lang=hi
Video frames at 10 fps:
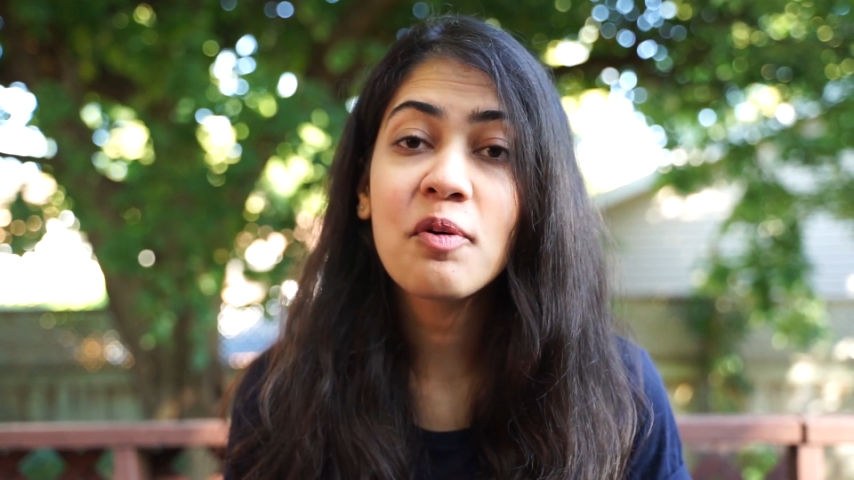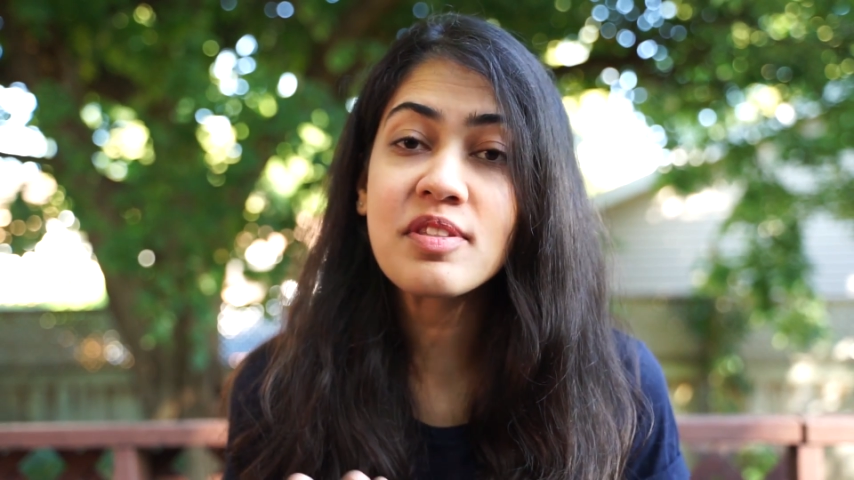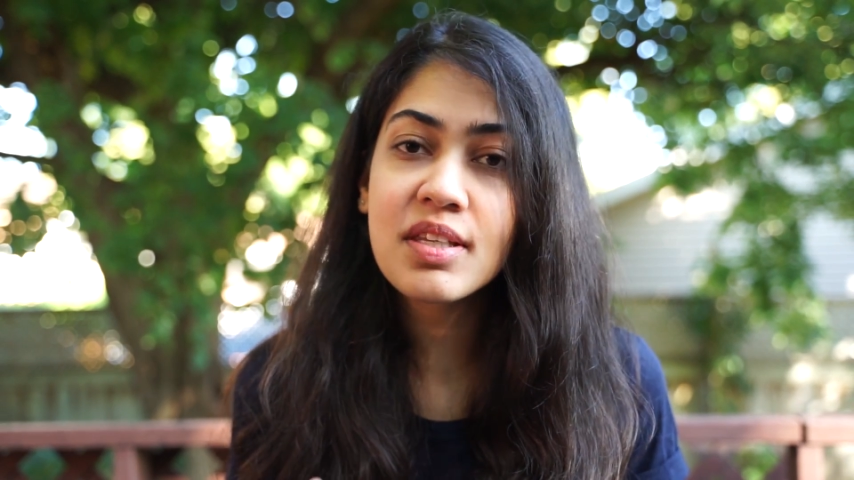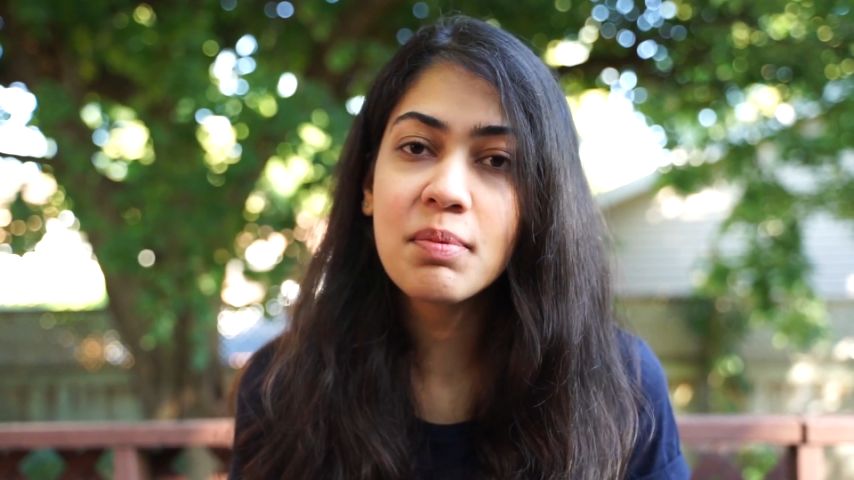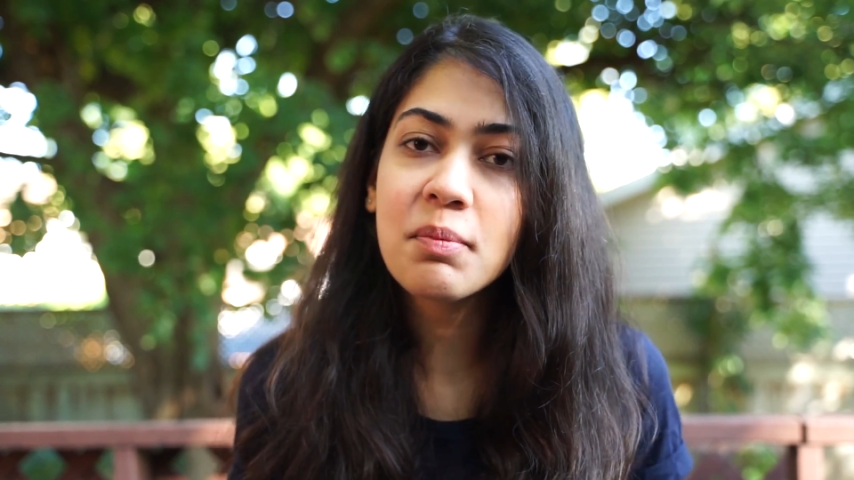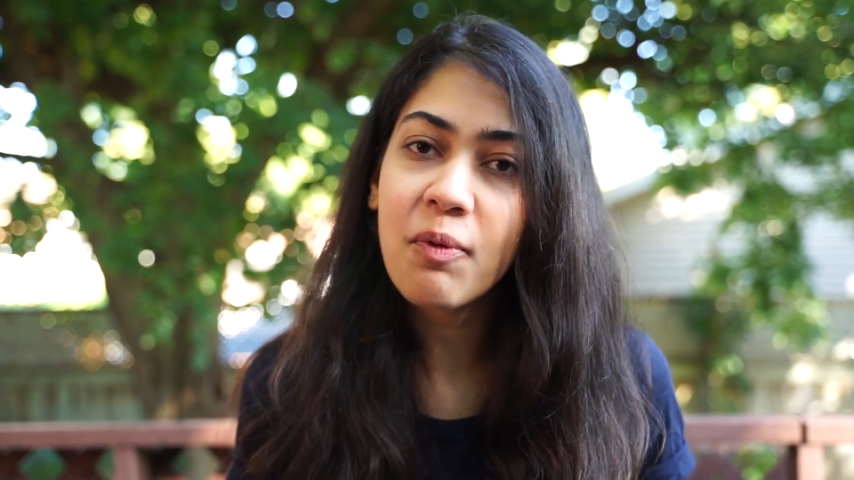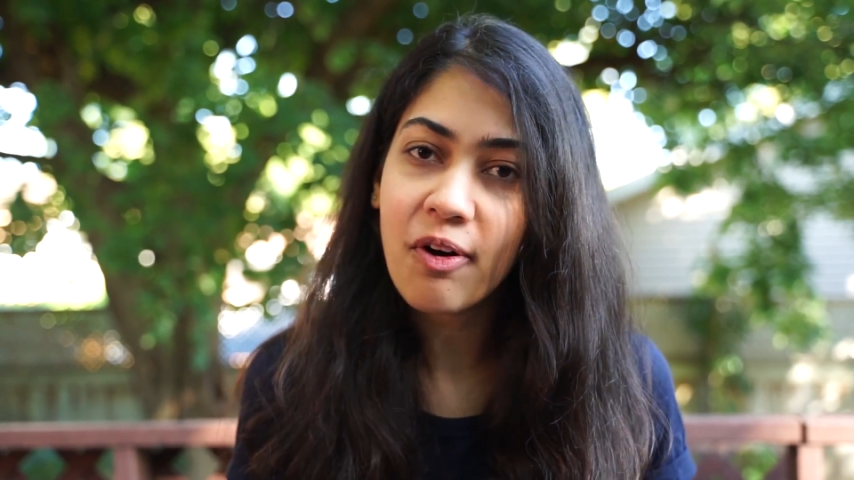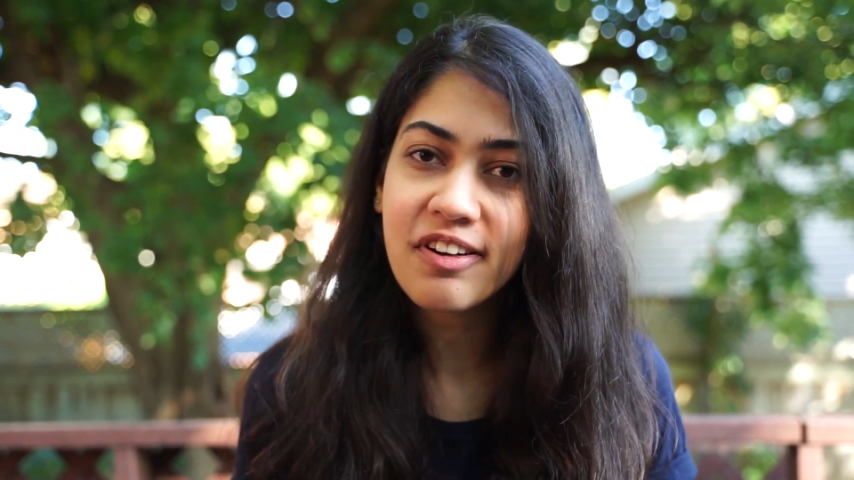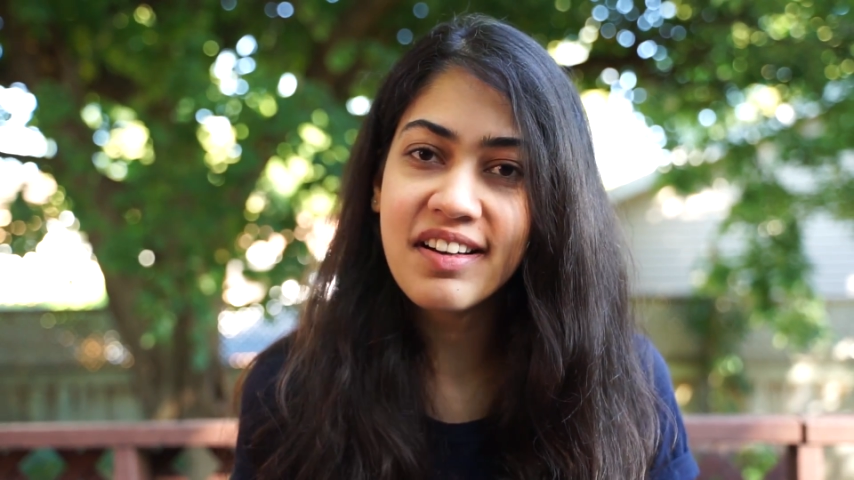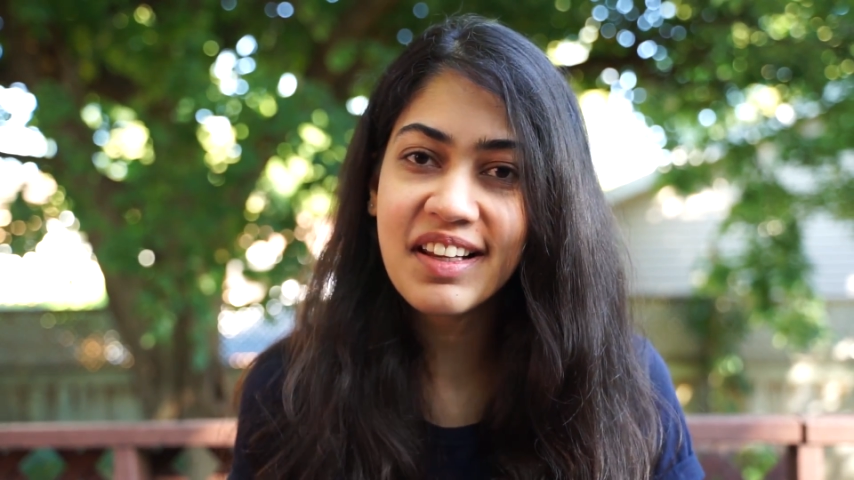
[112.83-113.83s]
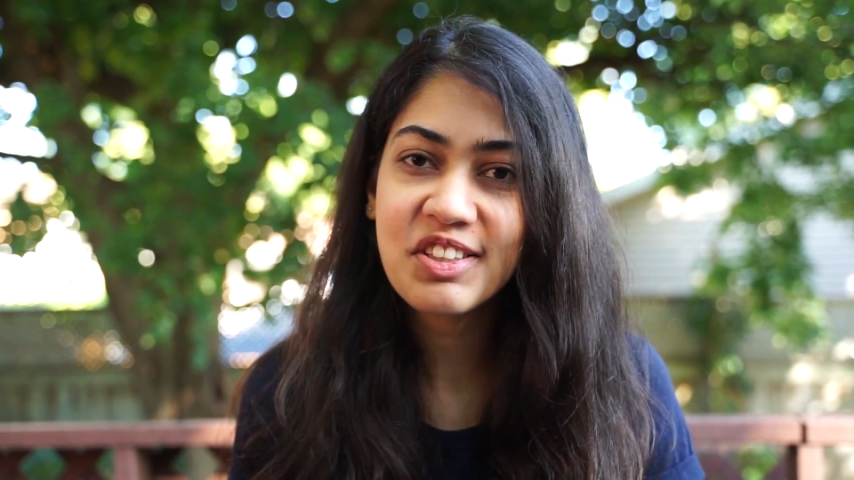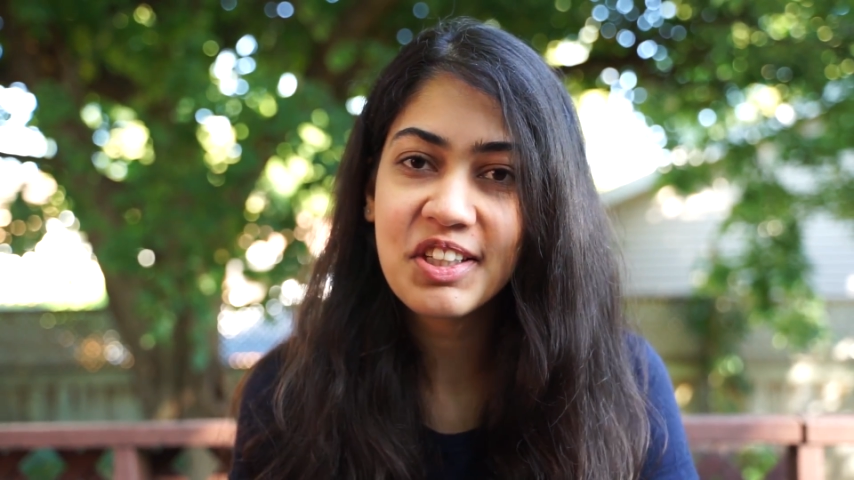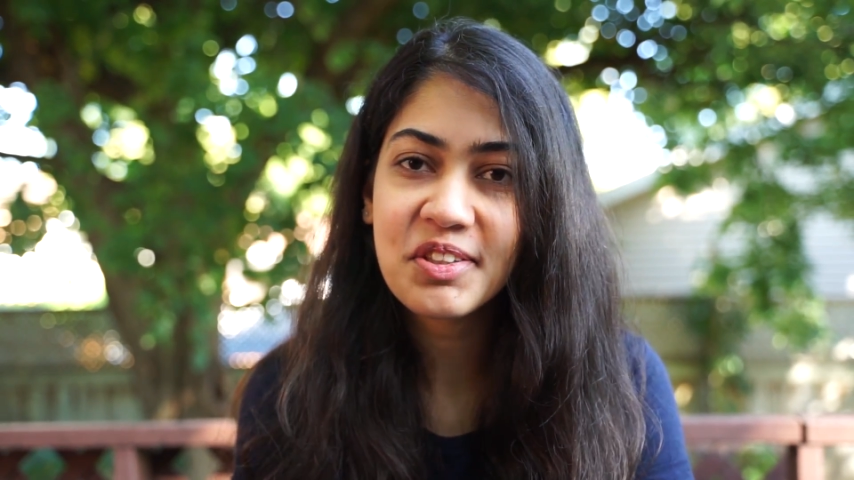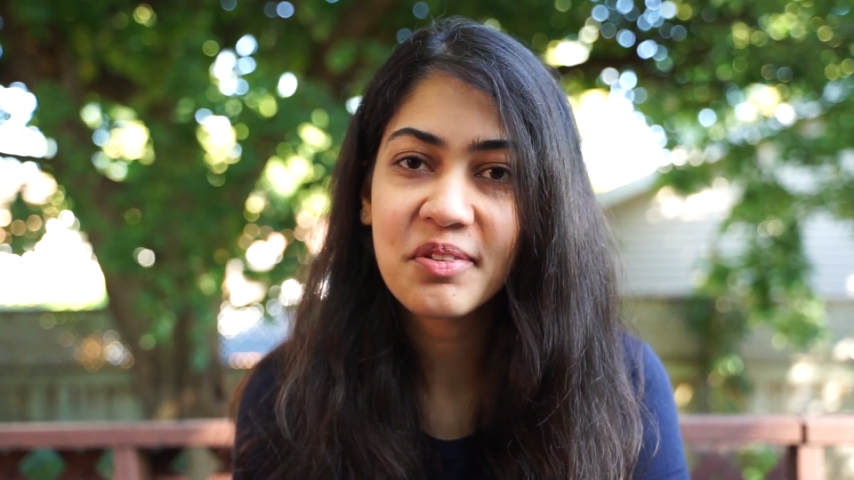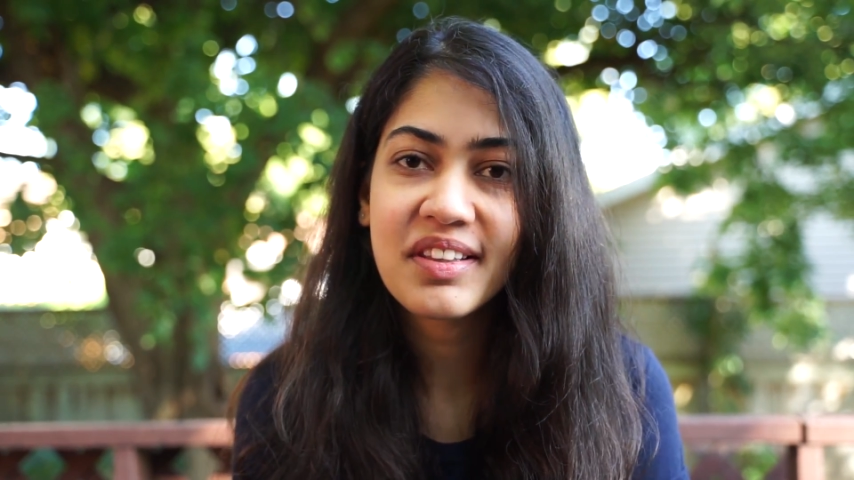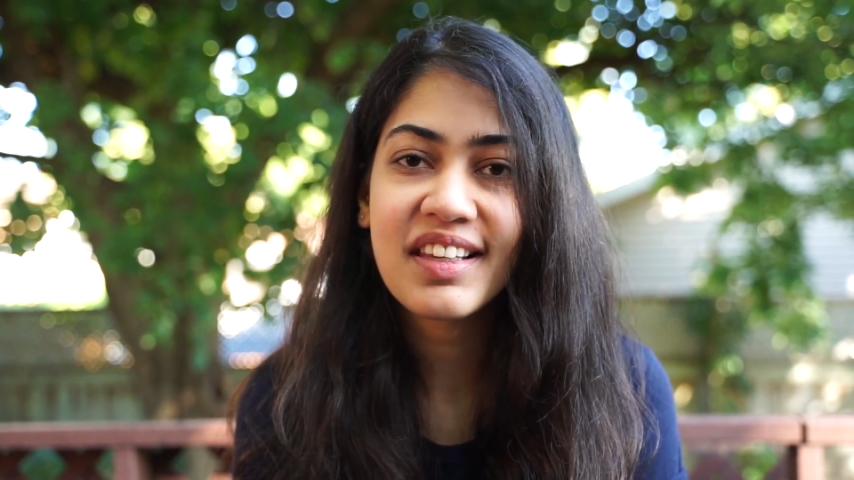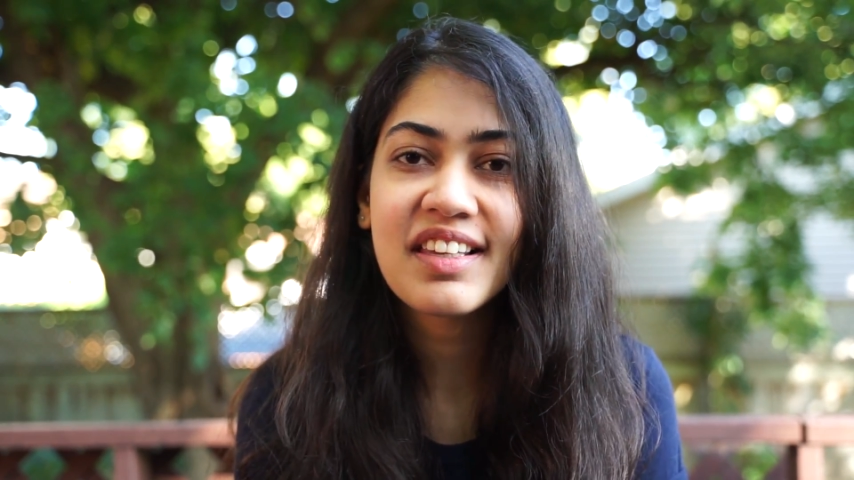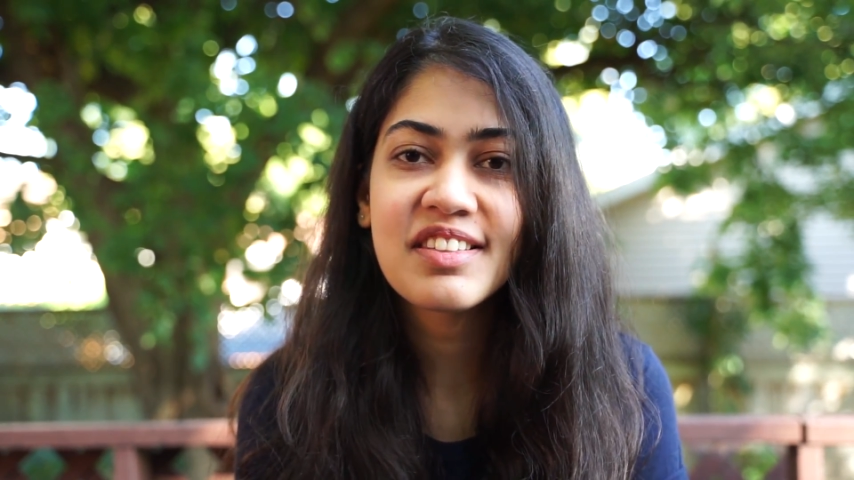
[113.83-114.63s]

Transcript: उससे भी इम्पॉर्टेंट एक चीज़ होती है